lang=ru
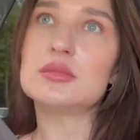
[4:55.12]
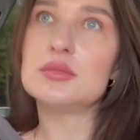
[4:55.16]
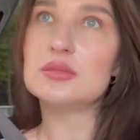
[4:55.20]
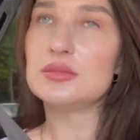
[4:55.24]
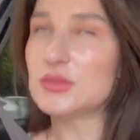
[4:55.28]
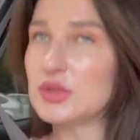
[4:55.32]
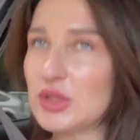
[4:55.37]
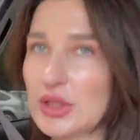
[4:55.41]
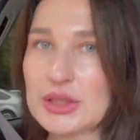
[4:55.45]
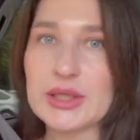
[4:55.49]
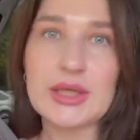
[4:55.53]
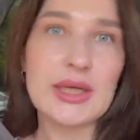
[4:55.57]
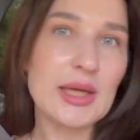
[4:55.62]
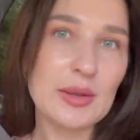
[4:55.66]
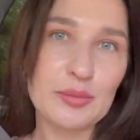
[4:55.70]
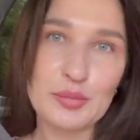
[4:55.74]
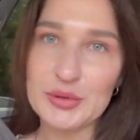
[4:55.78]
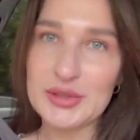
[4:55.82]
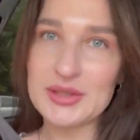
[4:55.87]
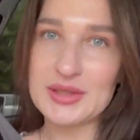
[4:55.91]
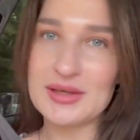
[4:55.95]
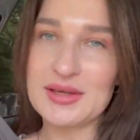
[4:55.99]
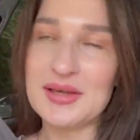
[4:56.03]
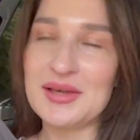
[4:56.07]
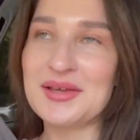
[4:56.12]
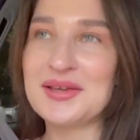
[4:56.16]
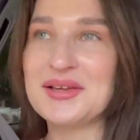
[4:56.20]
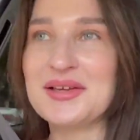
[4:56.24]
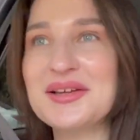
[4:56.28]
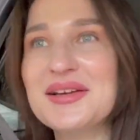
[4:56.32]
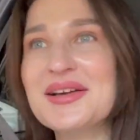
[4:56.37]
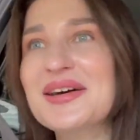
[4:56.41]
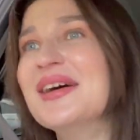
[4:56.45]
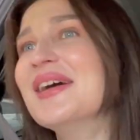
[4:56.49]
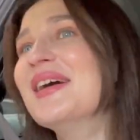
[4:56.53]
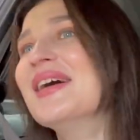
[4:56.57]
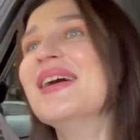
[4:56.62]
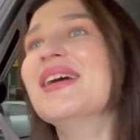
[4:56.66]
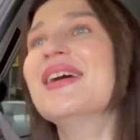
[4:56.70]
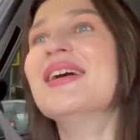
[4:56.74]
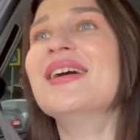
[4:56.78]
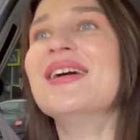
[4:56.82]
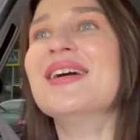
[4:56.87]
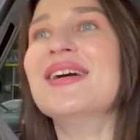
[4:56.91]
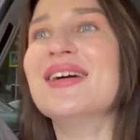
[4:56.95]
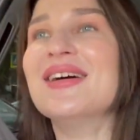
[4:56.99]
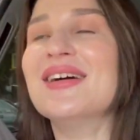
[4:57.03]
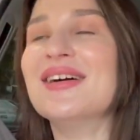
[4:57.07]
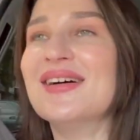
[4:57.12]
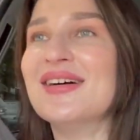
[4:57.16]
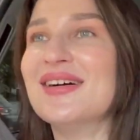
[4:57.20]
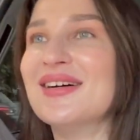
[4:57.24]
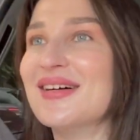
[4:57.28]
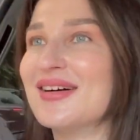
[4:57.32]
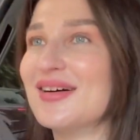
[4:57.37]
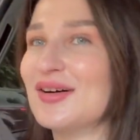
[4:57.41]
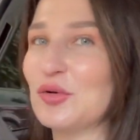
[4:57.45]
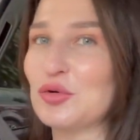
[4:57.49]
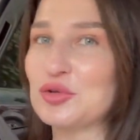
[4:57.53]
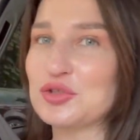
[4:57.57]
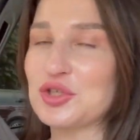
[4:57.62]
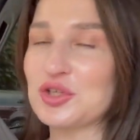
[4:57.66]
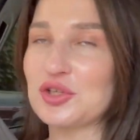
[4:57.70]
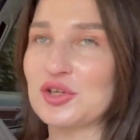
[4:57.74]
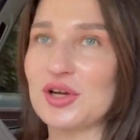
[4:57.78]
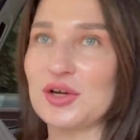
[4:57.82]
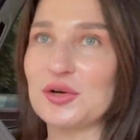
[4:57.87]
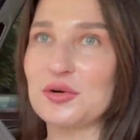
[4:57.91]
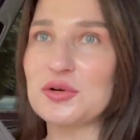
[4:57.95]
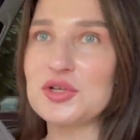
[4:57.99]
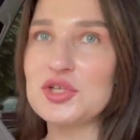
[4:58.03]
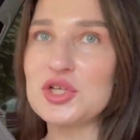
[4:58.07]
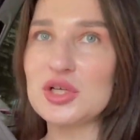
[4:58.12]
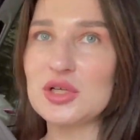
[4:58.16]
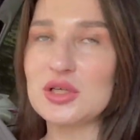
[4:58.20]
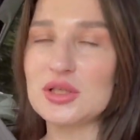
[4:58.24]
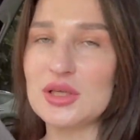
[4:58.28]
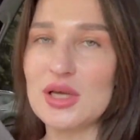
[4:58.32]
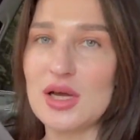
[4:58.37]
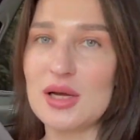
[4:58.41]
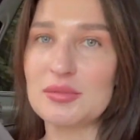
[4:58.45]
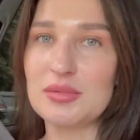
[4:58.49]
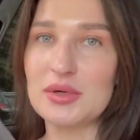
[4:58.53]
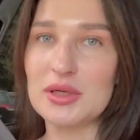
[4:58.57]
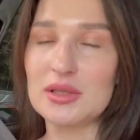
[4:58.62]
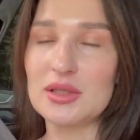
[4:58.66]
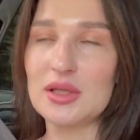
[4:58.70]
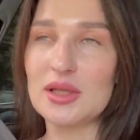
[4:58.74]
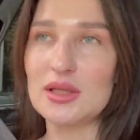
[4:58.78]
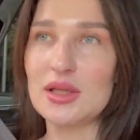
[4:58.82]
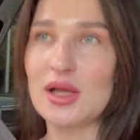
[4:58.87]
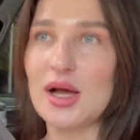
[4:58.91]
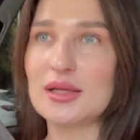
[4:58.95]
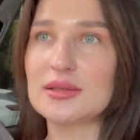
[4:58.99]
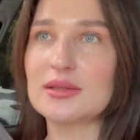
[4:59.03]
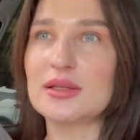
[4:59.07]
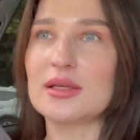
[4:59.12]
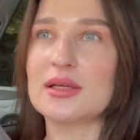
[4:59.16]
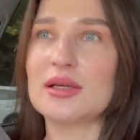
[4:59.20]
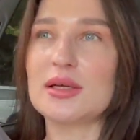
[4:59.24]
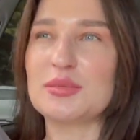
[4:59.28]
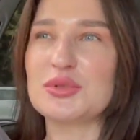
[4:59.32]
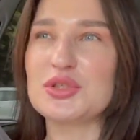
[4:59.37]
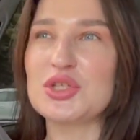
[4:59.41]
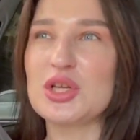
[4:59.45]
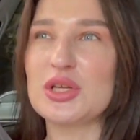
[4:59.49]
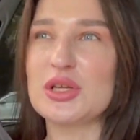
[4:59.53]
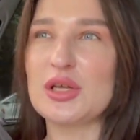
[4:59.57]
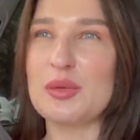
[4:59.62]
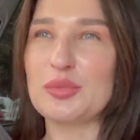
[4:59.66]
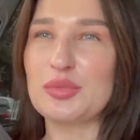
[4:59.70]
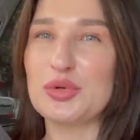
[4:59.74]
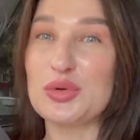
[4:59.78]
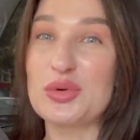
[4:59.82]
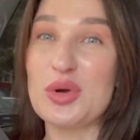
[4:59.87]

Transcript: не крепкий очень хороший, Я брала латы. Обычно я пью